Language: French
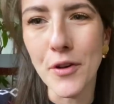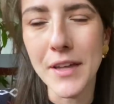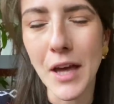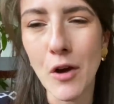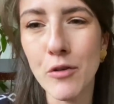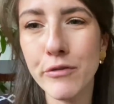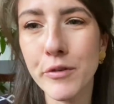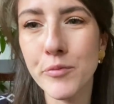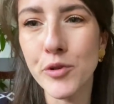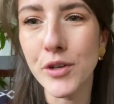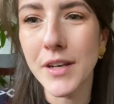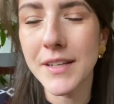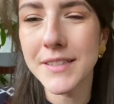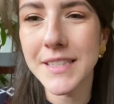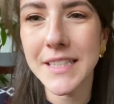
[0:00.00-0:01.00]
Caro from
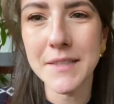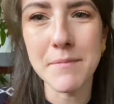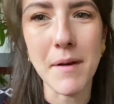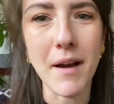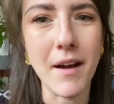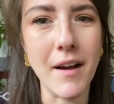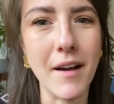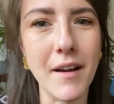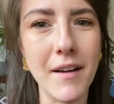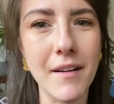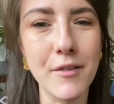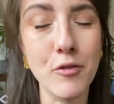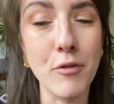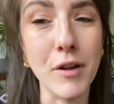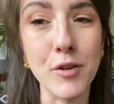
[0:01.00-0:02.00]
Woodland qui m'a
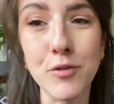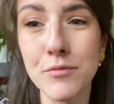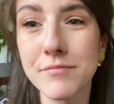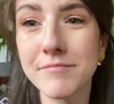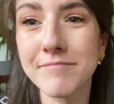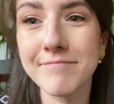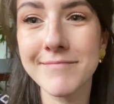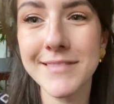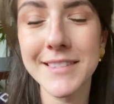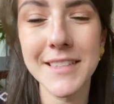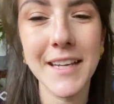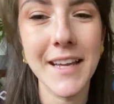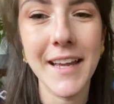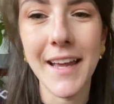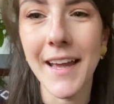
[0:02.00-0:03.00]
convaincue.
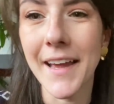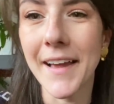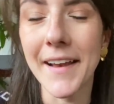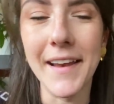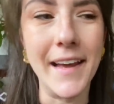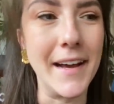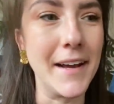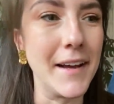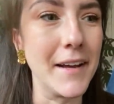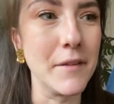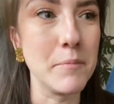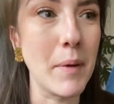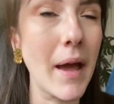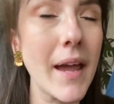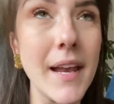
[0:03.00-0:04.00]
Elle a,
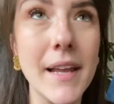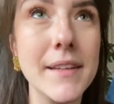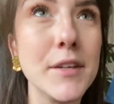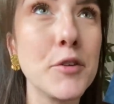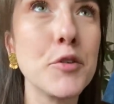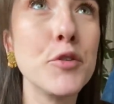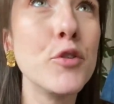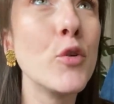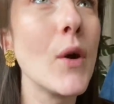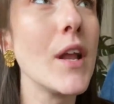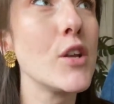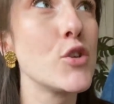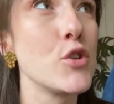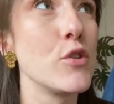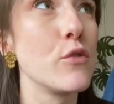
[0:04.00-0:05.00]
pareil, la déco de
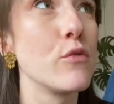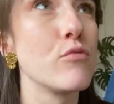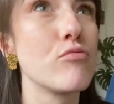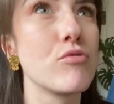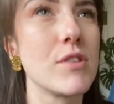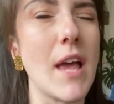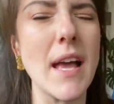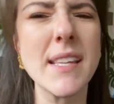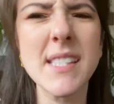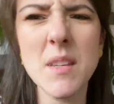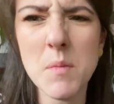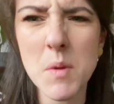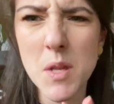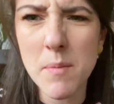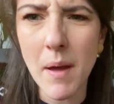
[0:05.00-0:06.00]
Noël, c'est
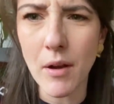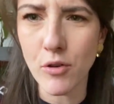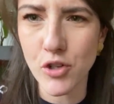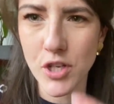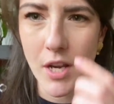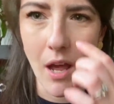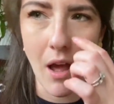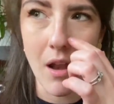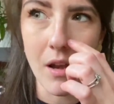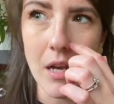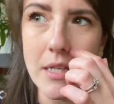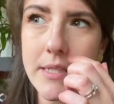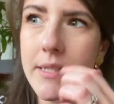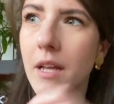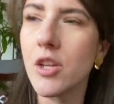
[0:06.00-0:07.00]
assez minimal en général. Et
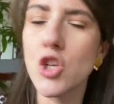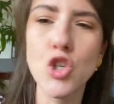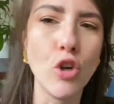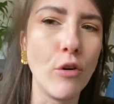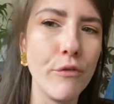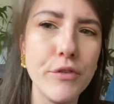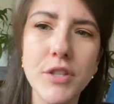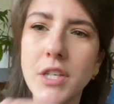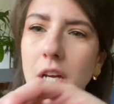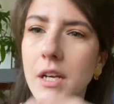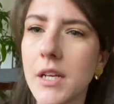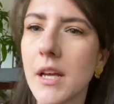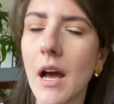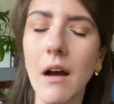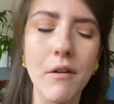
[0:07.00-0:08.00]
là, cette année, j'ai envie d'y
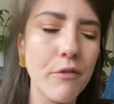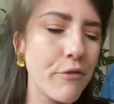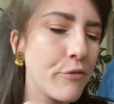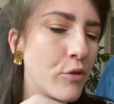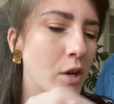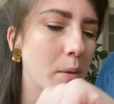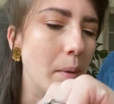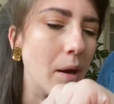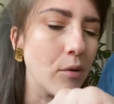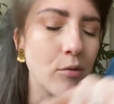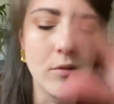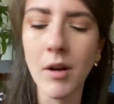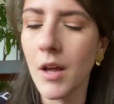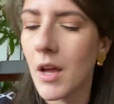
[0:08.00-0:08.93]
aller à fond les ballons,